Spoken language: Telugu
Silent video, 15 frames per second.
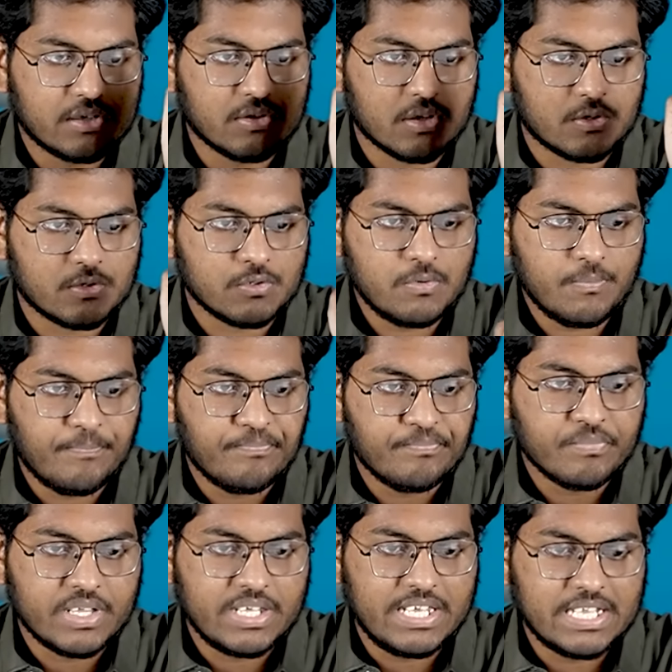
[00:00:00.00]
ఎటు చూడొచ్చు
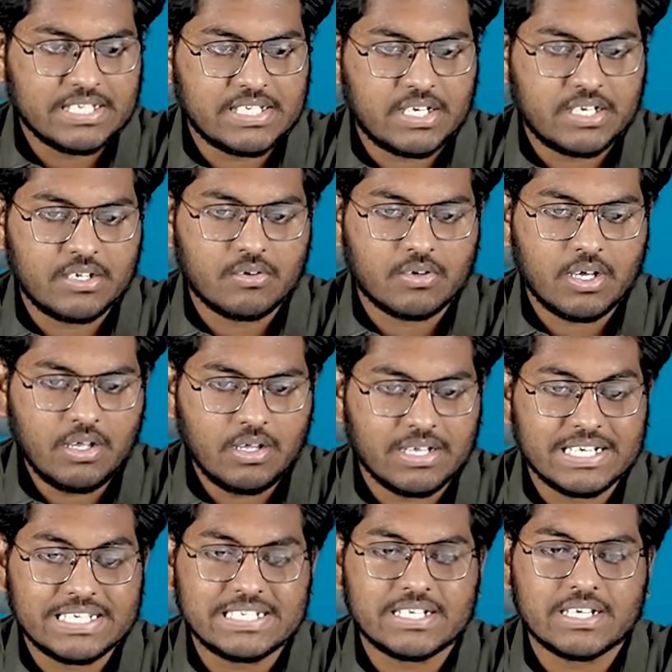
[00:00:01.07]
ఈ ఏసీలన్నీ కూడా
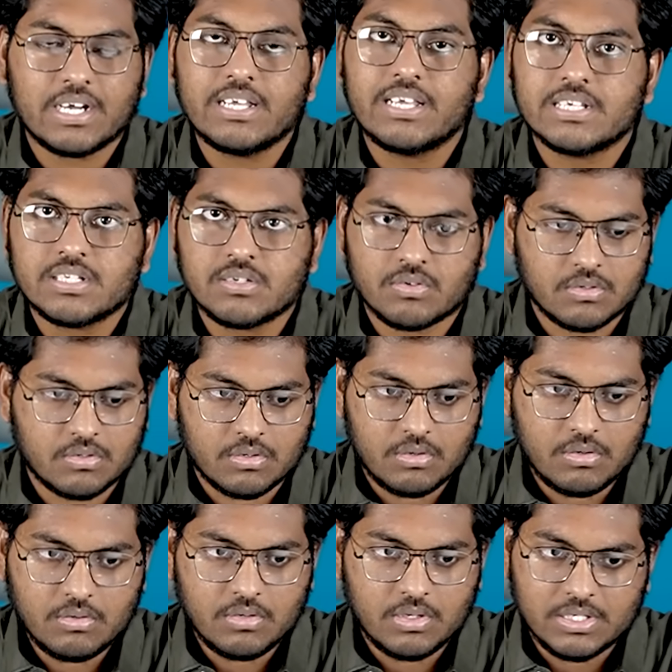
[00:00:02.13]
రీసెంట్గా ఏసీ
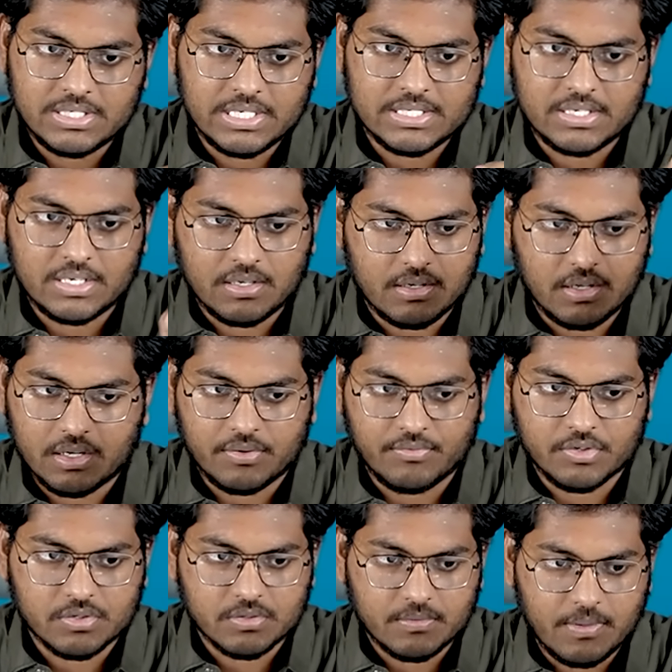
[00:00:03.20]
ఉన్నోళ్ళు చేసిన
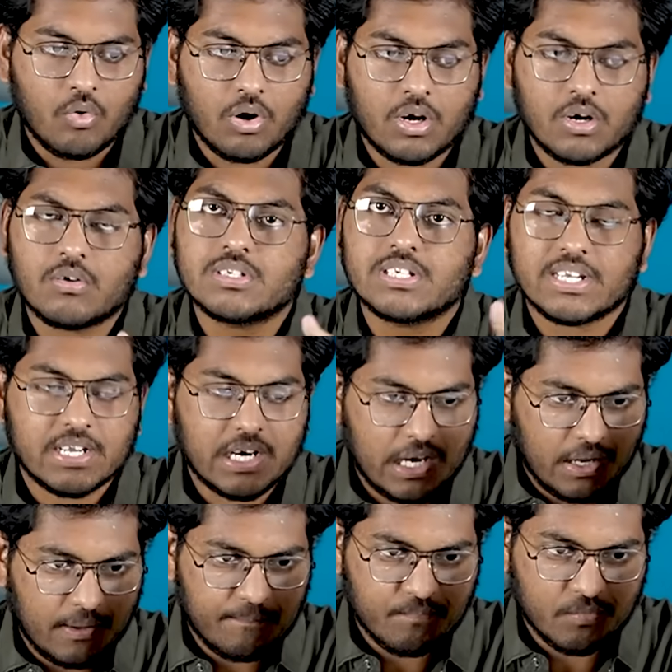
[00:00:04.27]
రివ్యూస్ ఒక్కడు కూడా సరిగ్గా
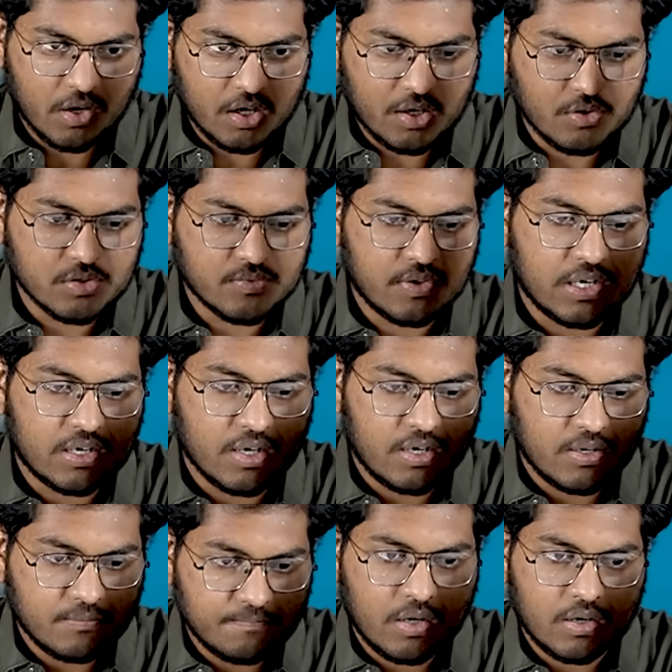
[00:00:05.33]
రాయాల నాట్ యూస్ఫుల్ ఎట్ ఆల్